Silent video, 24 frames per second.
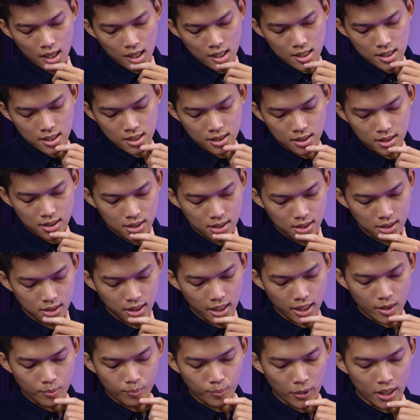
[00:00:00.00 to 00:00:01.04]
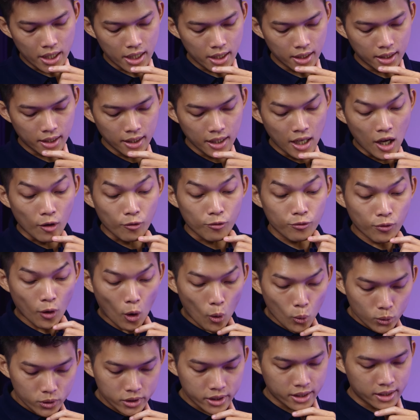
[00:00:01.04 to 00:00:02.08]
uh, tê đê pê
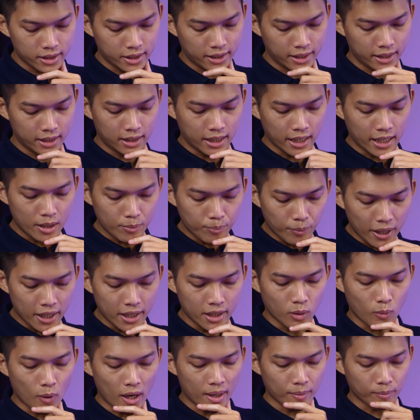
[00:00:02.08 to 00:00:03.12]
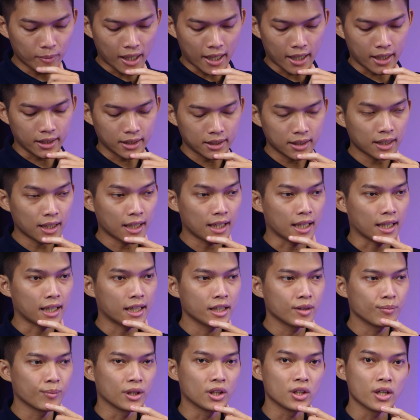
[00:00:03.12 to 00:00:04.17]
default tê đê pê của em này, tức là
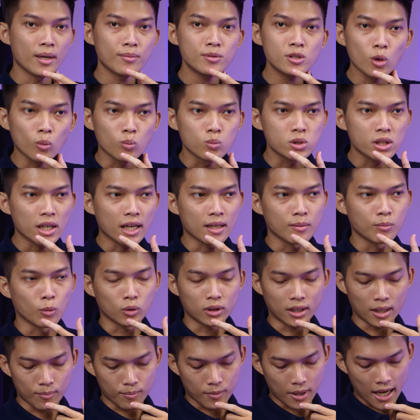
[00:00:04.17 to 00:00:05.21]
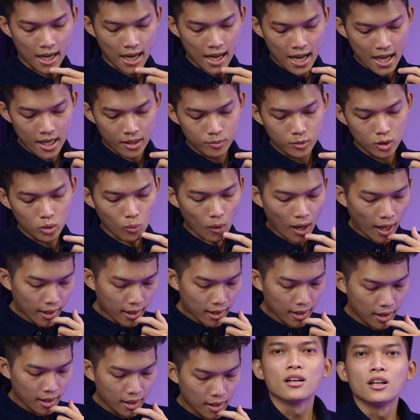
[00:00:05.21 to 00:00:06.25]
khi mà chưa ép xung sẽ là một trăm hai mươi oát.
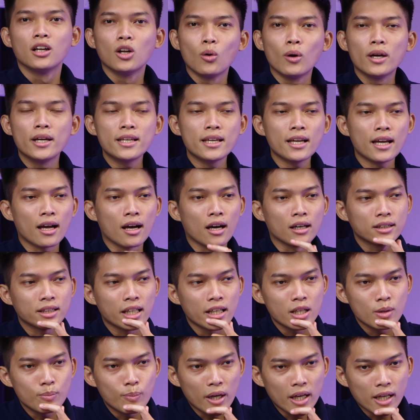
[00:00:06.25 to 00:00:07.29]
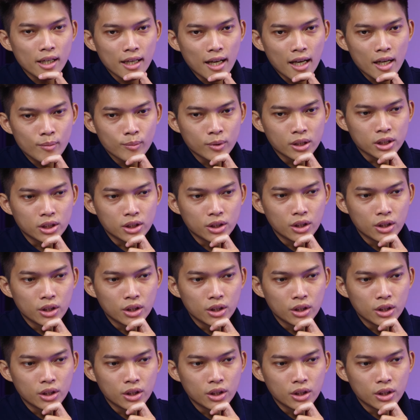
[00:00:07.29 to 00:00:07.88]
Lưu ý nha, ở tê đê pê ở đây mình